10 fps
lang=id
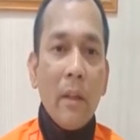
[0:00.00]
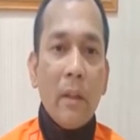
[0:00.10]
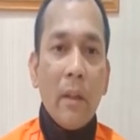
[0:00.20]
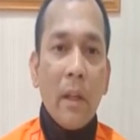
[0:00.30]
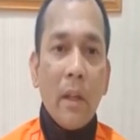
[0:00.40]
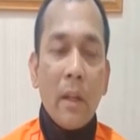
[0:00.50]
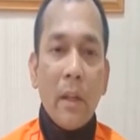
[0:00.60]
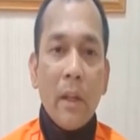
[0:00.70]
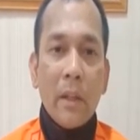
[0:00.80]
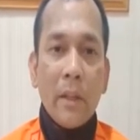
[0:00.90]

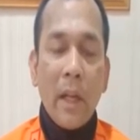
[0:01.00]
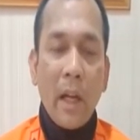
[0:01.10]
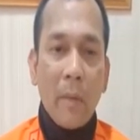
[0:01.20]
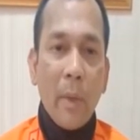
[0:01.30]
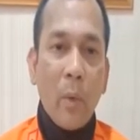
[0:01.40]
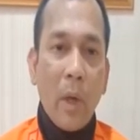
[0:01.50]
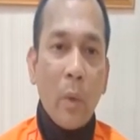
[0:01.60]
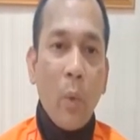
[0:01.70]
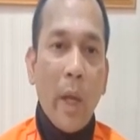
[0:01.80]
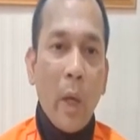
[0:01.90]
dengan jarak lebih
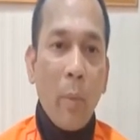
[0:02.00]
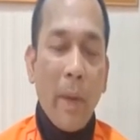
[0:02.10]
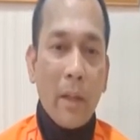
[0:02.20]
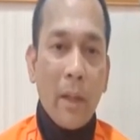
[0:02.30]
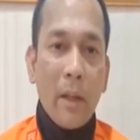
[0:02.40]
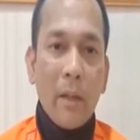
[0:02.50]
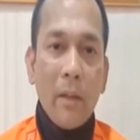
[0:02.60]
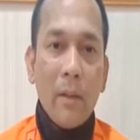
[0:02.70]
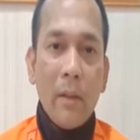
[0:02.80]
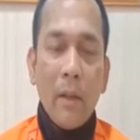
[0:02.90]
kurang 2 km
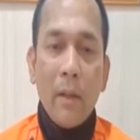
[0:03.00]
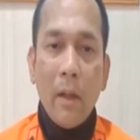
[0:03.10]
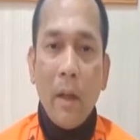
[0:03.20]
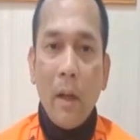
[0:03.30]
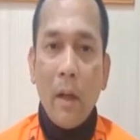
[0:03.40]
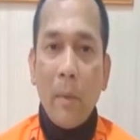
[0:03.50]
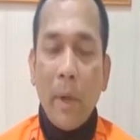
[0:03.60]
eh,